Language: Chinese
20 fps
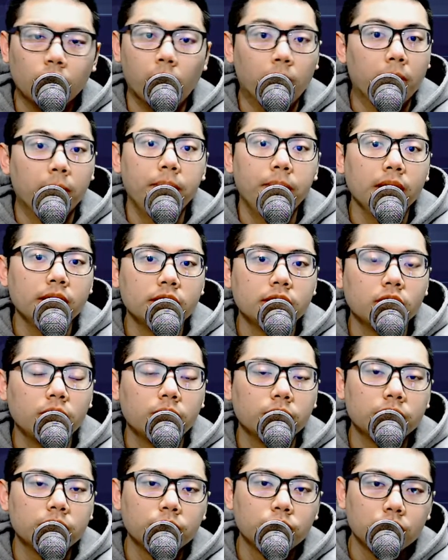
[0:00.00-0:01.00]
我们毕竟都
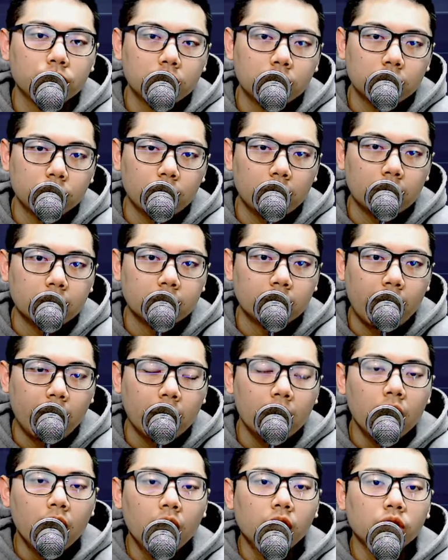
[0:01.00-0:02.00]
不是军事专家，
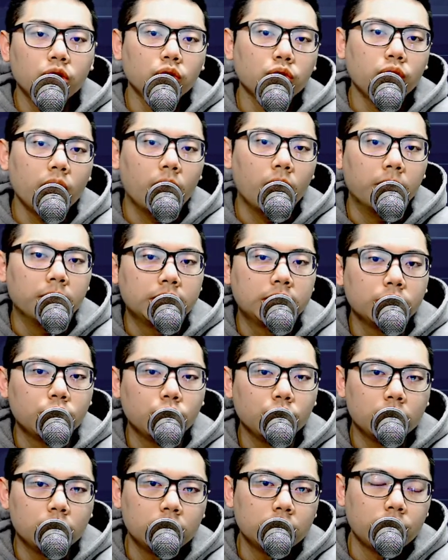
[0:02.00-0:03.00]
就算我们是
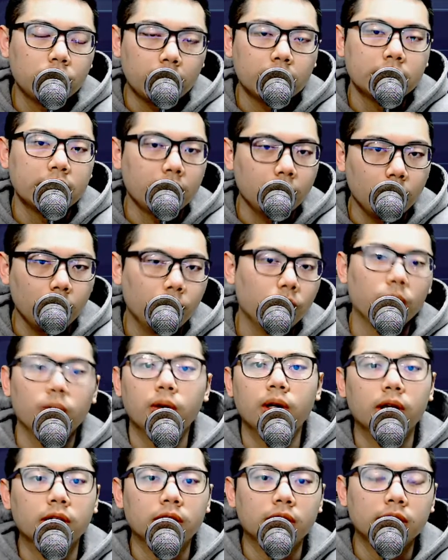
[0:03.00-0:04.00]
军事专家又如
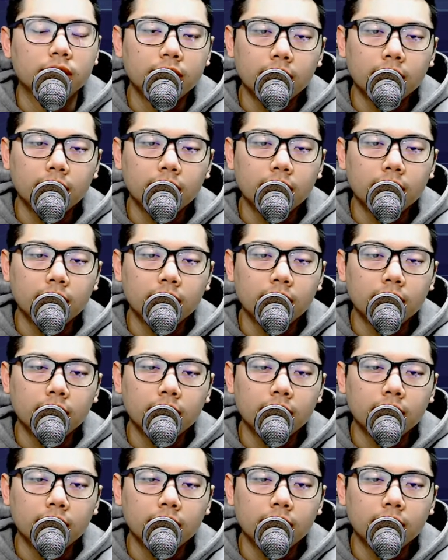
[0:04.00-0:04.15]
何呢？